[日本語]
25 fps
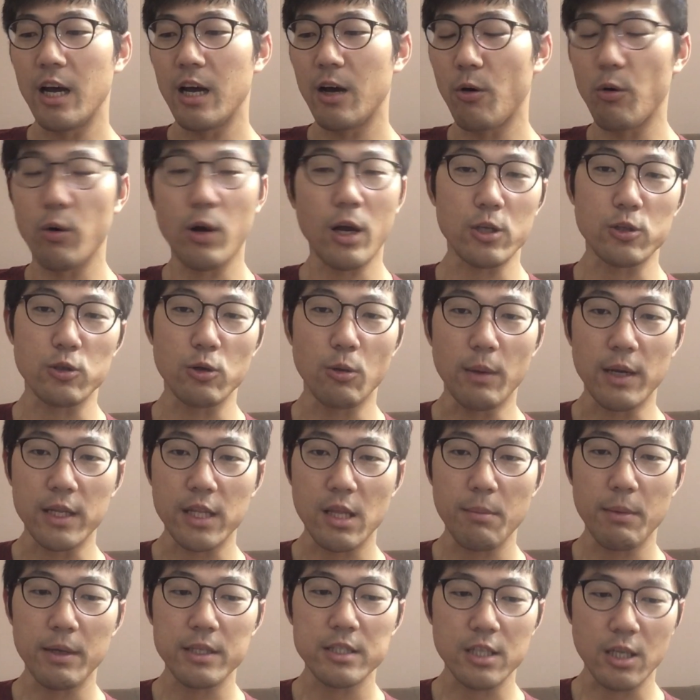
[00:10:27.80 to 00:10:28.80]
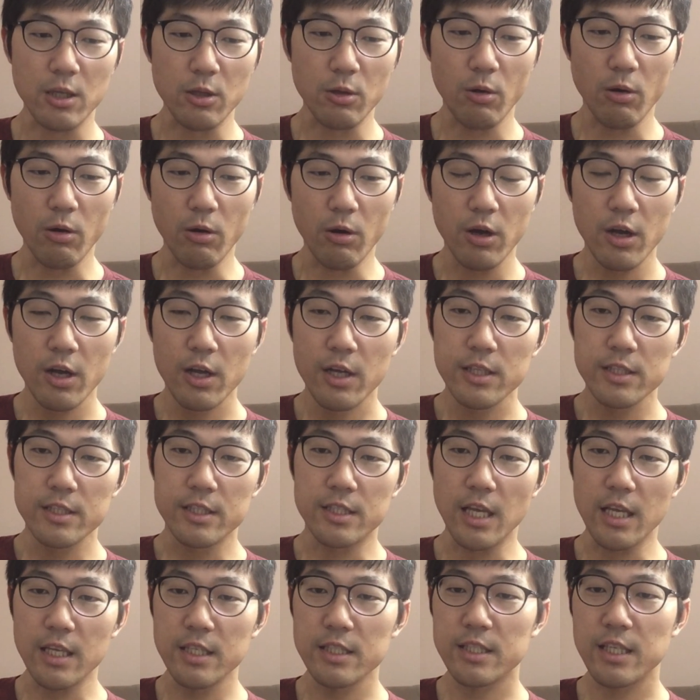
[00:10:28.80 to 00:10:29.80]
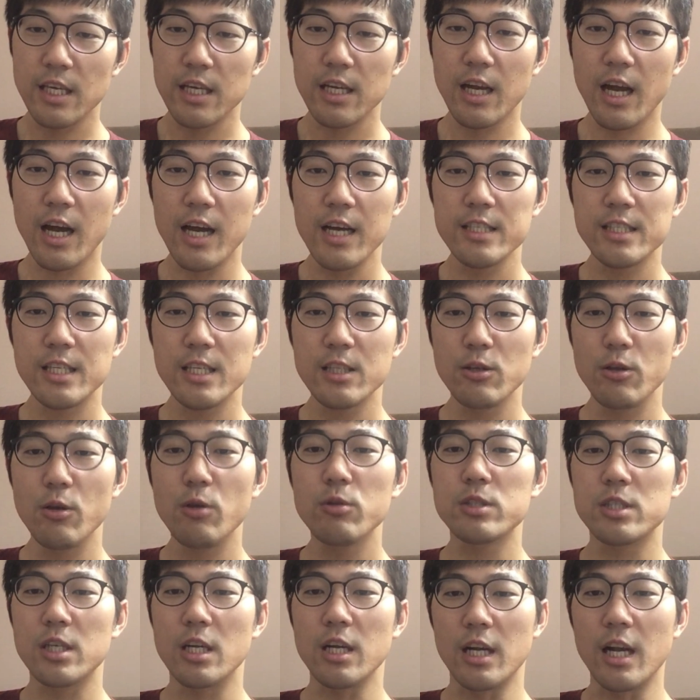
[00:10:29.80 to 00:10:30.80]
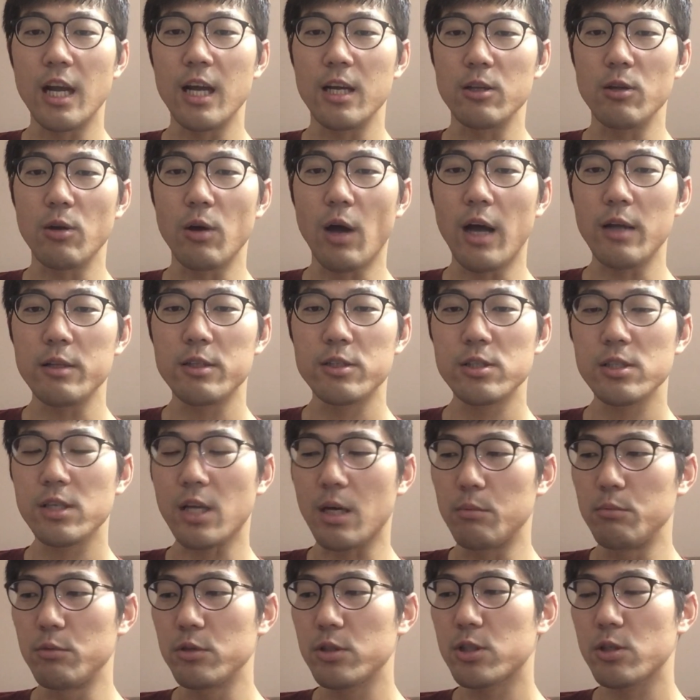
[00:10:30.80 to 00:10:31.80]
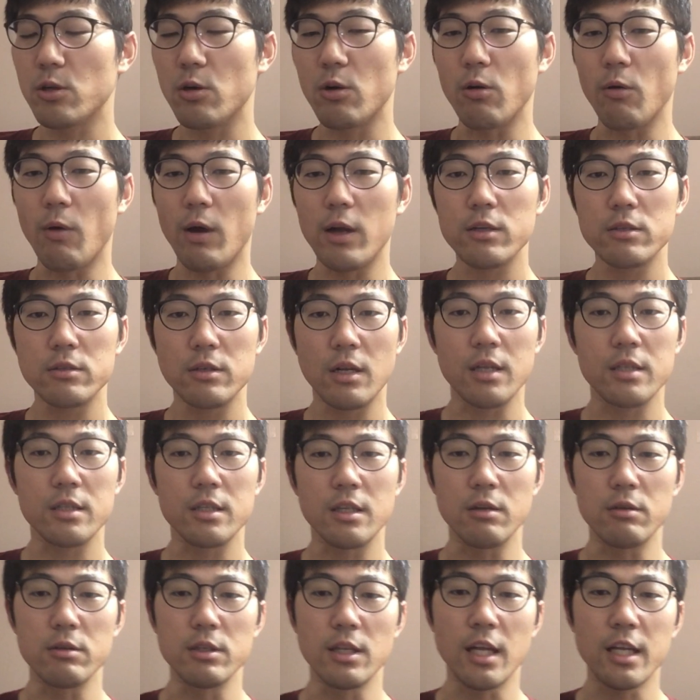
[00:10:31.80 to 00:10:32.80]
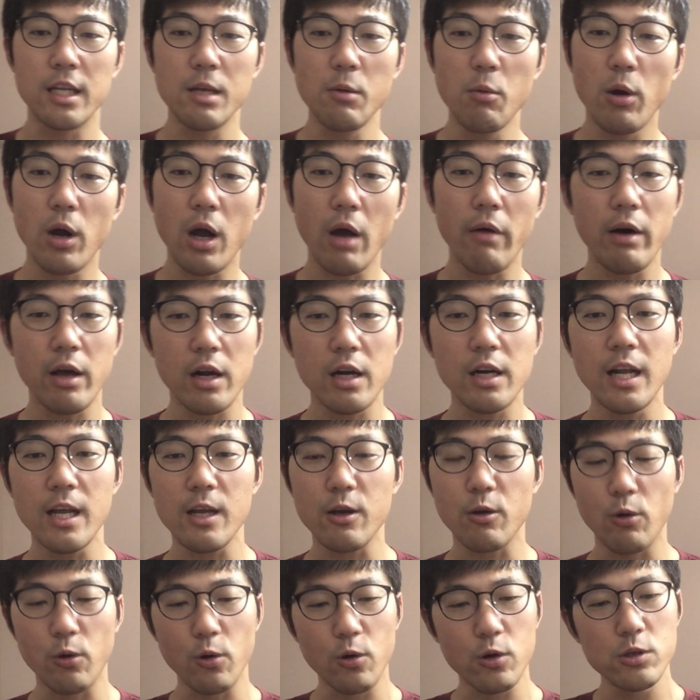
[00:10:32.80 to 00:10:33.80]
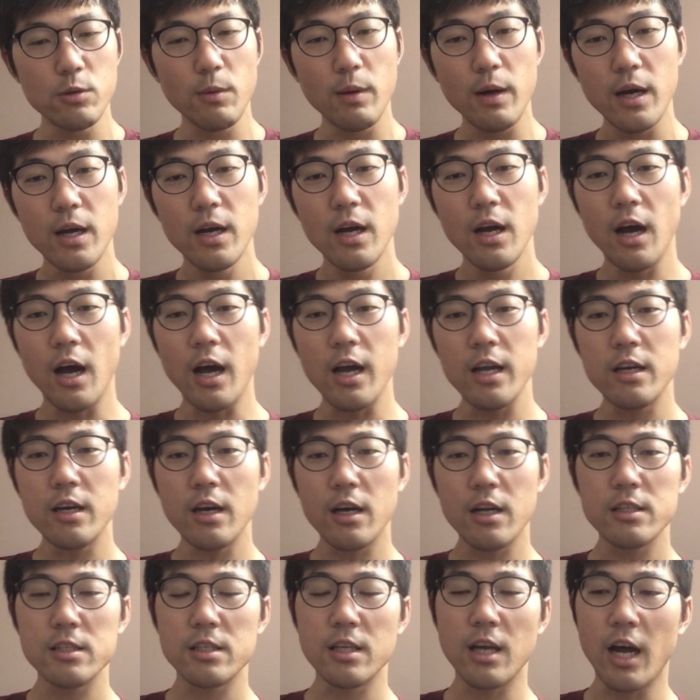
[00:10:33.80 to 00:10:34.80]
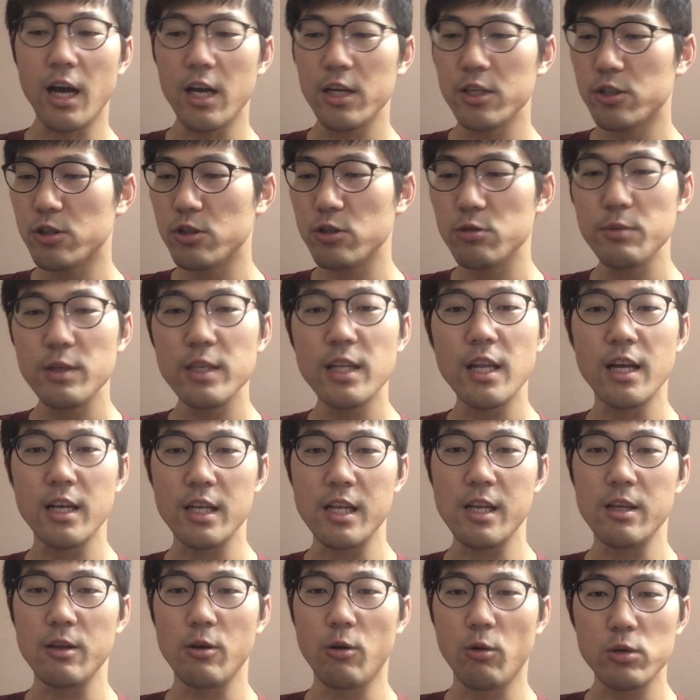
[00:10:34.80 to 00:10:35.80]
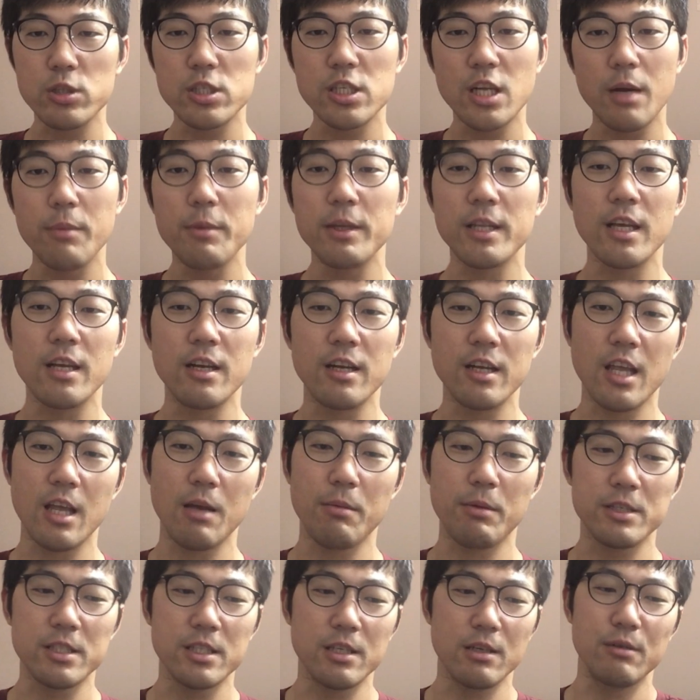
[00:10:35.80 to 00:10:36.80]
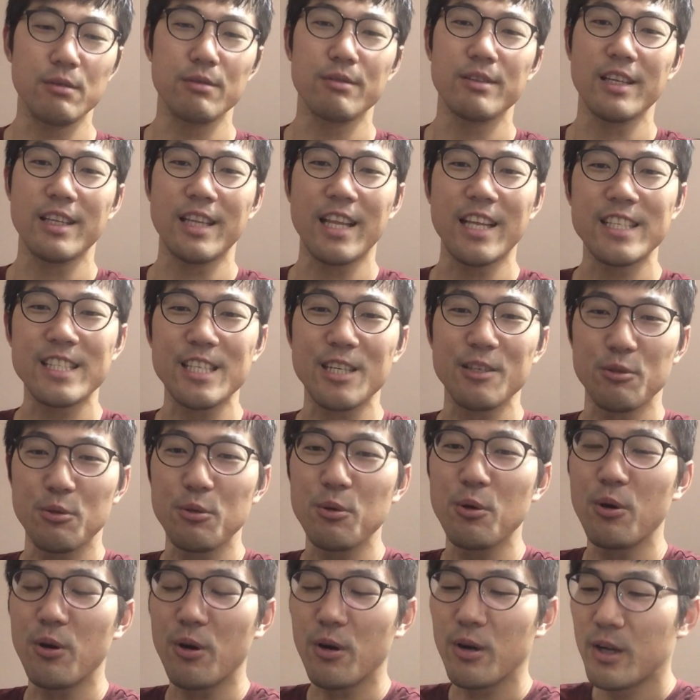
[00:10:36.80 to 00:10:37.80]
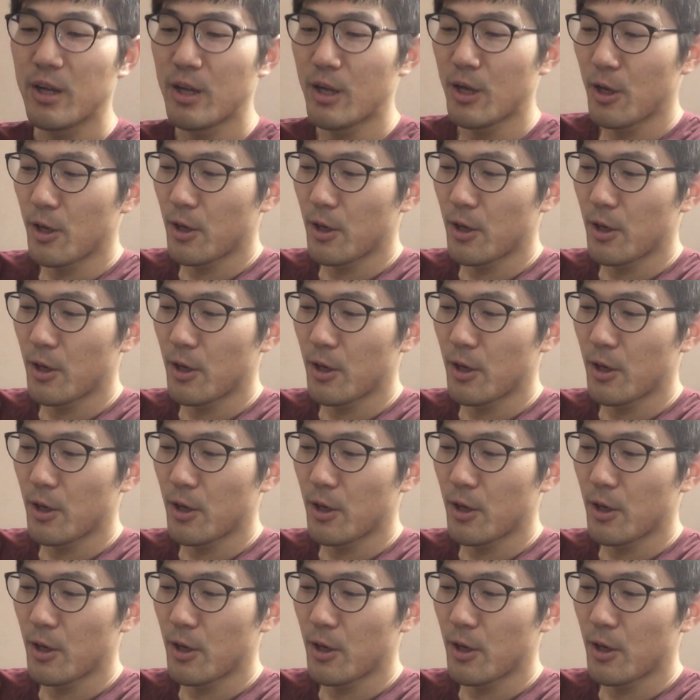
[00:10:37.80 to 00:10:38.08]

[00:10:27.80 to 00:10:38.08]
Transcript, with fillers: 桜花賞を待ってますけど、全然改善の余地がないと、あつうかむしろ悪くなってる、何も変わらない、この馬相変わらず怪獣みたいにゴジラみたいな競馬してるってなっちゃうと